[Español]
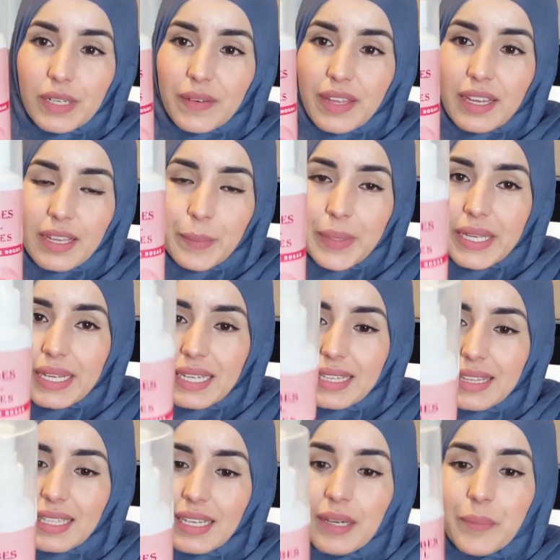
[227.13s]
la verdad es que me
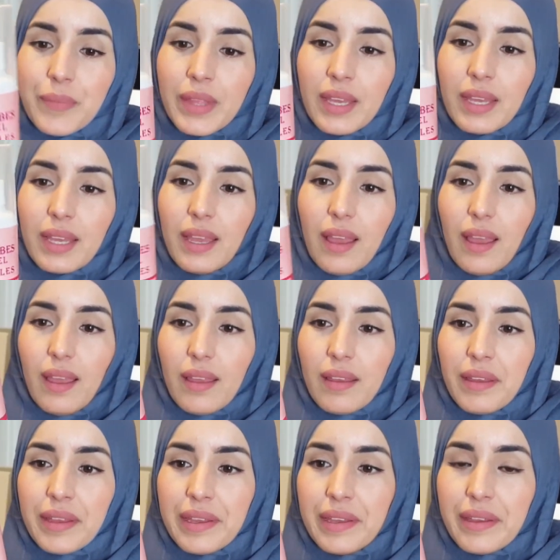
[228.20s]
encanta.
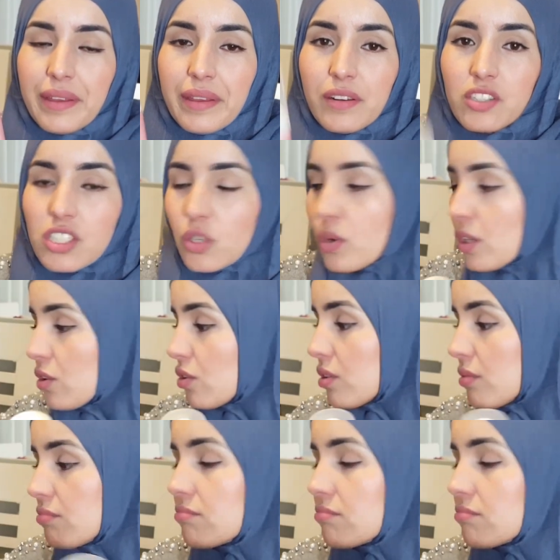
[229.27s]
Eh, no sé, cuando,